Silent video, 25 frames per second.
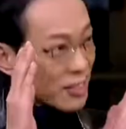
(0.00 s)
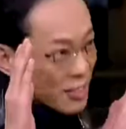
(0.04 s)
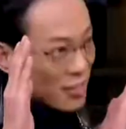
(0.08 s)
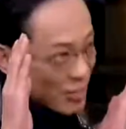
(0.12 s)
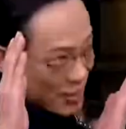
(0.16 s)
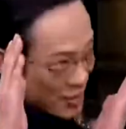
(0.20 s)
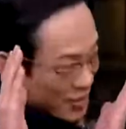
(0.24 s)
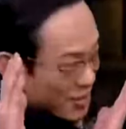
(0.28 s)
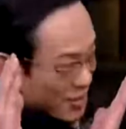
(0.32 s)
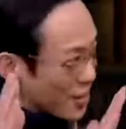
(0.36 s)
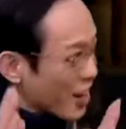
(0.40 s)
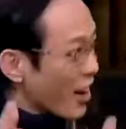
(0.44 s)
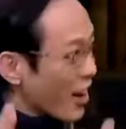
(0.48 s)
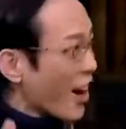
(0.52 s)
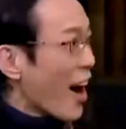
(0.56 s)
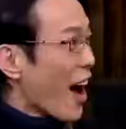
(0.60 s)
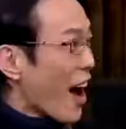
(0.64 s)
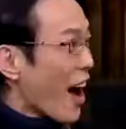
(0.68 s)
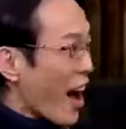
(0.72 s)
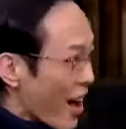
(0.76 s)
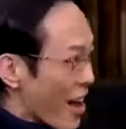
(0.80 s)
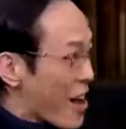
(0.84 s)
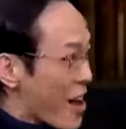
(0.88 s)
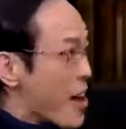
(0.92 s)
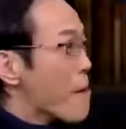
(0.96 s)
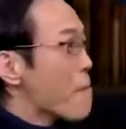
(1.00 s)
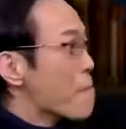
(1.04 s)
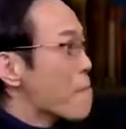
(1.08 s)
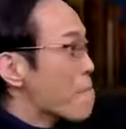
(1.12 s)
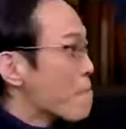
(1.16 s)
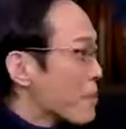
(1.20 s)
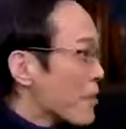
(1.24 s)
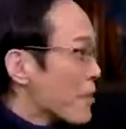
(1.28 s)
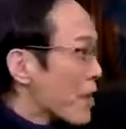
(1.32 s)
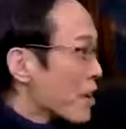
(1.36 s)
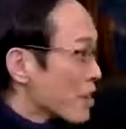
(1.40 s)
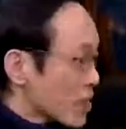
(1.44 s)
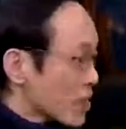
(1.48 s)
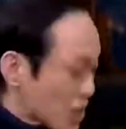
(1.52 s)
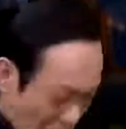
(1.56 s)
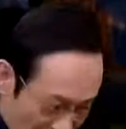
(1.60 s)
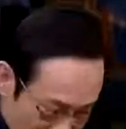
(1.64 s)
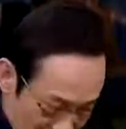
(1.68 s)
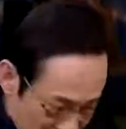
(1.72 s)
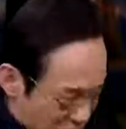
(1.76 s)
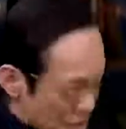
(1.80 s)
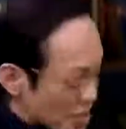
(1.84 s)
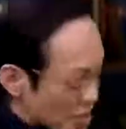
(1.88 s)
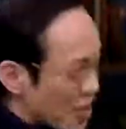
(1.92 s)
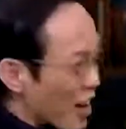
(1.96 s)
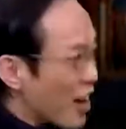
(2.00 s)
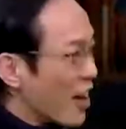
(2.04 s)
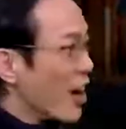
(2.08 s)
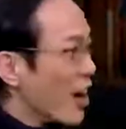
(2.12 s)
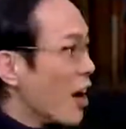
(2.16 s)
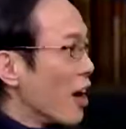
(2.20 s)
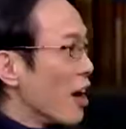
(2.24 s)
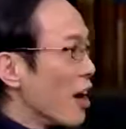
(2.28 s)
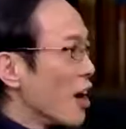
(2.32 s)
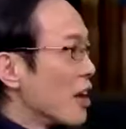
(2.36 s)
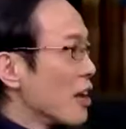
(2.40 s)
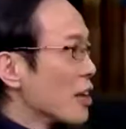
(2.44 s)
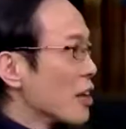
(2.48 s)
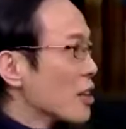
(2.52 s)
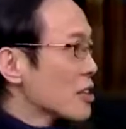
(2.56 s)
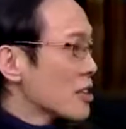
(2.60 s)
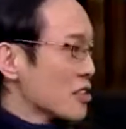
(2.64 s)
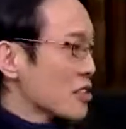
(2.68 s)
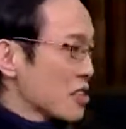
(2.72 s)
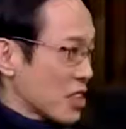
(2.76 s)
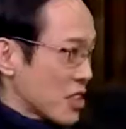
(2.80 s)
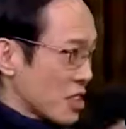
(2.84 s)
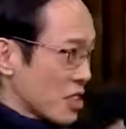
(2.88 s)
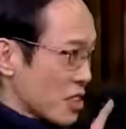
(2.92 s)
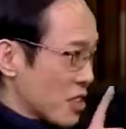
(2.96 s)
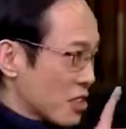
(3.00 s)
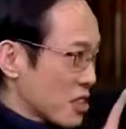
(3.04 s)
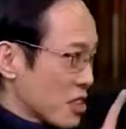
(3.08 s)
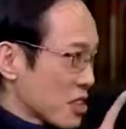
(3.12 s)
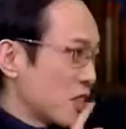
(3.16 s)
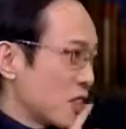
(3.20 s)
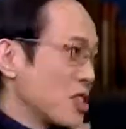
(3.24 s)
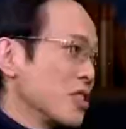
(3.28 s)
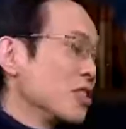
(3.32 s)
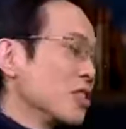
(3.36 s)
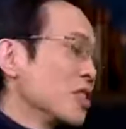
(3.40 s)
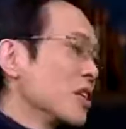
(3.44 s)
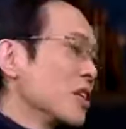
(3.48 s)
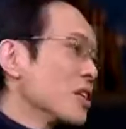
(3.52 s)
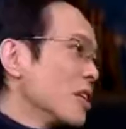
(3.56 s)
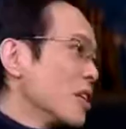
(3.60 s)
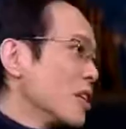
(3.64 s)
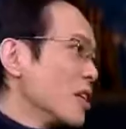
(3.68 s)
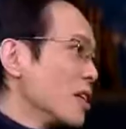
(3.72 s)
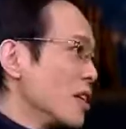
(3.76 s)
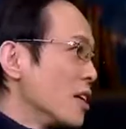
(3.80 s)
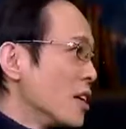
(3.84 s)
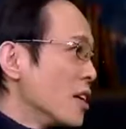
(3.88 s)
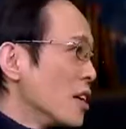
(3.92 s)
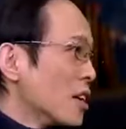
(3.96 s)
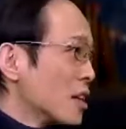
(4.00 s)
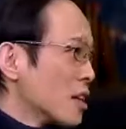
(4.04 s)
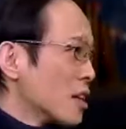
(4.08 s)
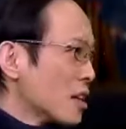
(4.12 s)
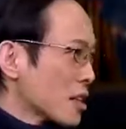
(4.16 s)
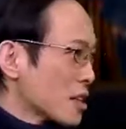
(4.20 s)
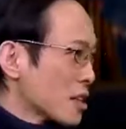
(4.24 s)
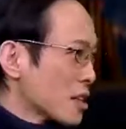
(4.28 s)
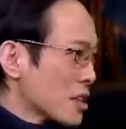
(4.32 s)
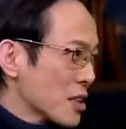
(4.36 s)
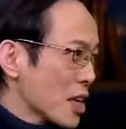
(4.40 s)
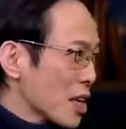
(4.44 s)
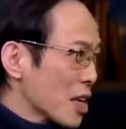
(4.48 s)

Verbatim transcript: 就他砍的都是残残残疾人，就十个十九个人，那真